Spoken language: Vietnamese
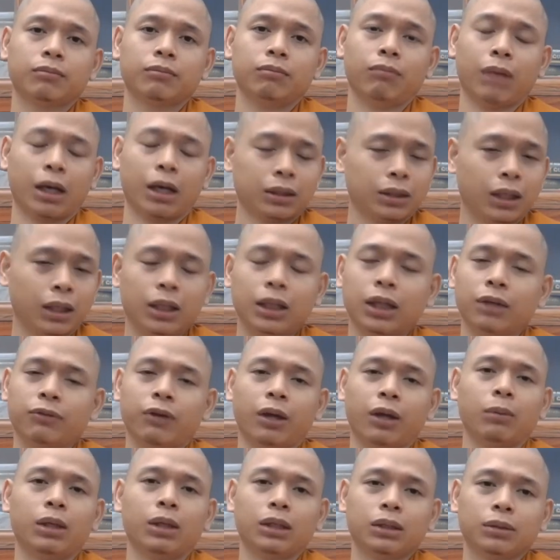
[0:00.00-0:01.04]
mặc định là
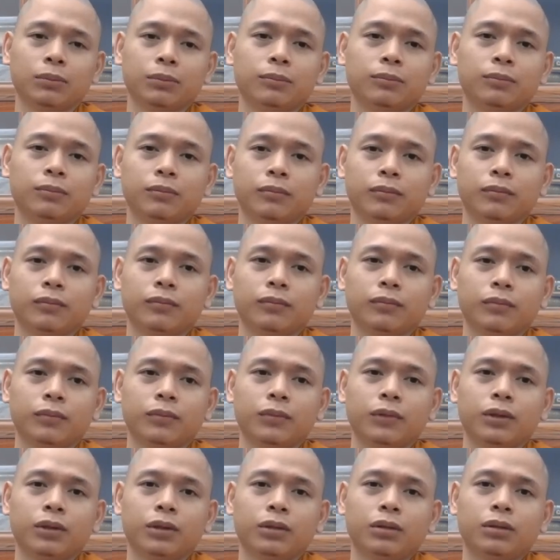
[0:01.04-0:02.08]
phải biết
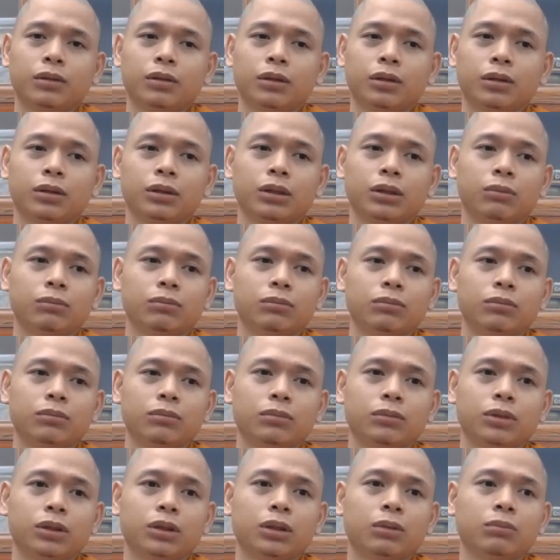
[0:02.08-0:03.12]
nó
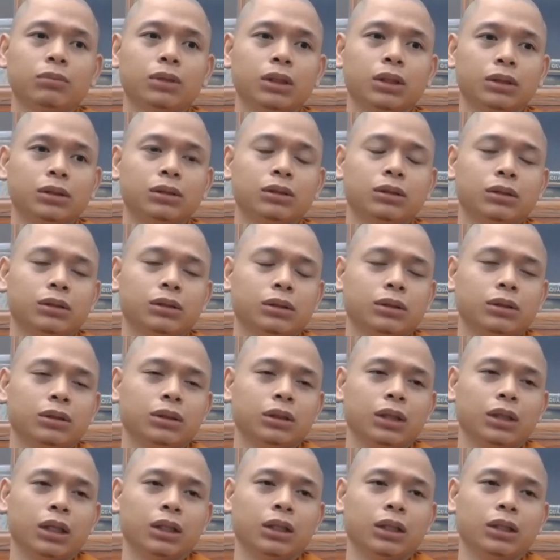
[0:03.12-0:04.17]
giống nó giống như
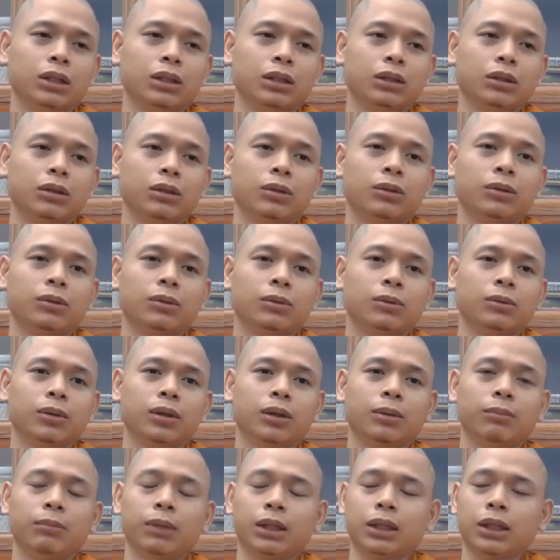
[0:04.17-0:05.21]
là đi vô
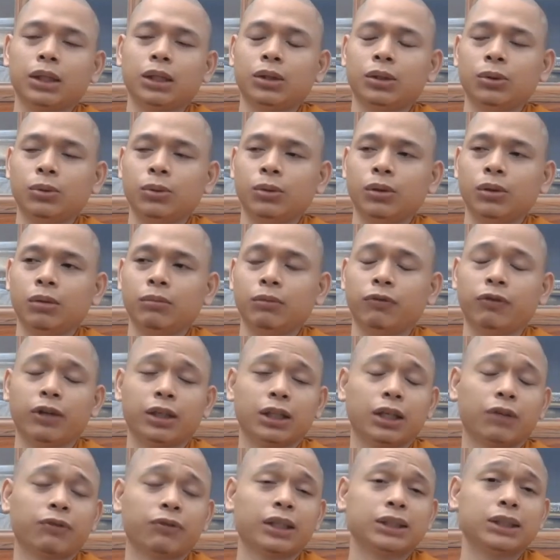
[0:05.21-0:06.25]
ờ, mấy cái chùa mà
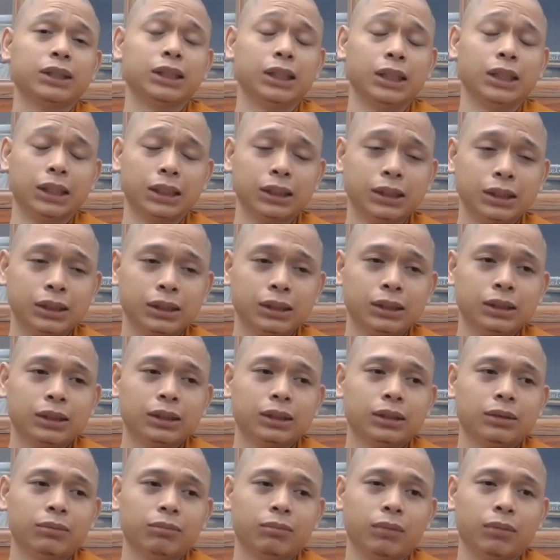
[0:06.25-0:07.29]
Phật giáo phát triển
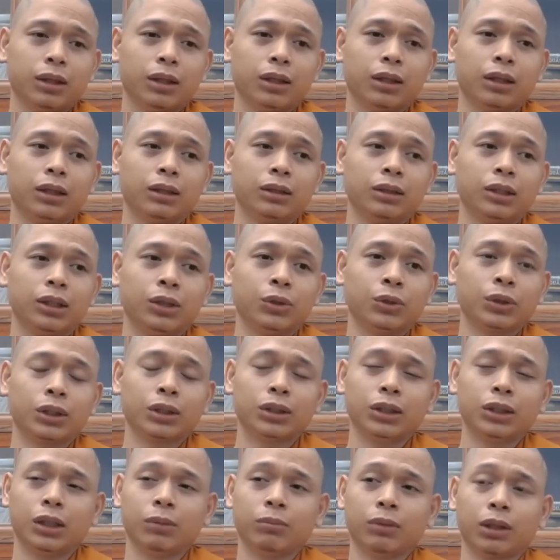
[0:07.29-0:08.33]
mà chịu
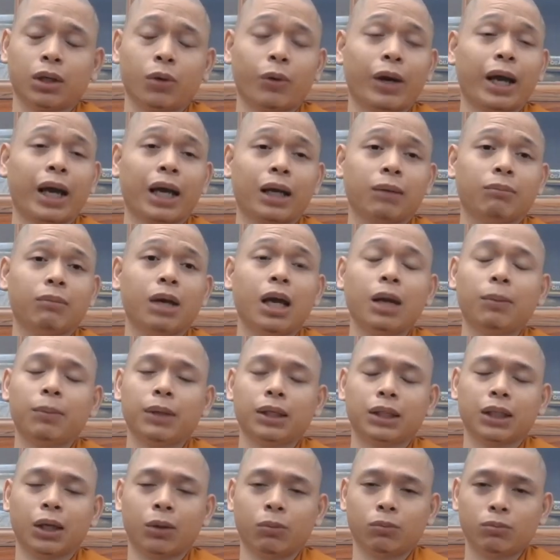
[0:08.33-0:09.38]
trách nhiệm mà nấu ăn bếp
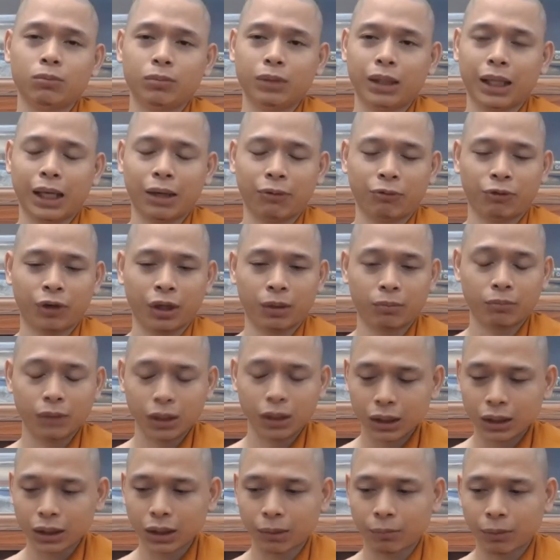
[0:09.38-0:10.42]
ở trỏng là phải
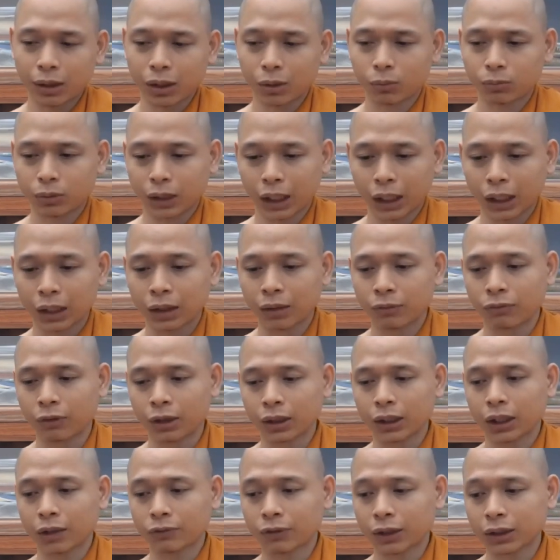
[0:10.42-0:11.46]
biết là mấy ông thầy
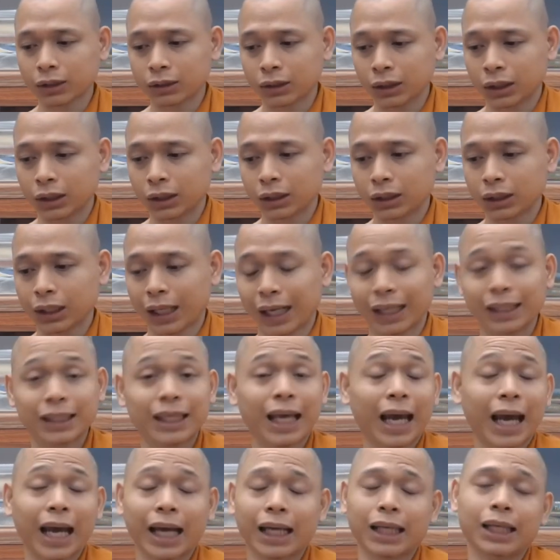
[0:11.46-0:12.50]
Phật giáo phát triển là ăn
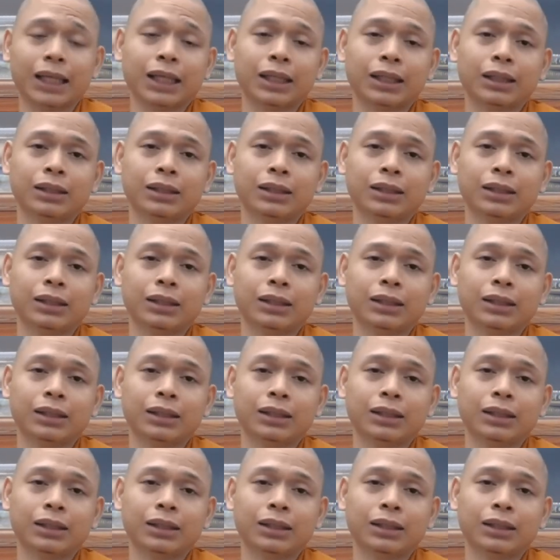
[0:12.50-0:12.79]
chay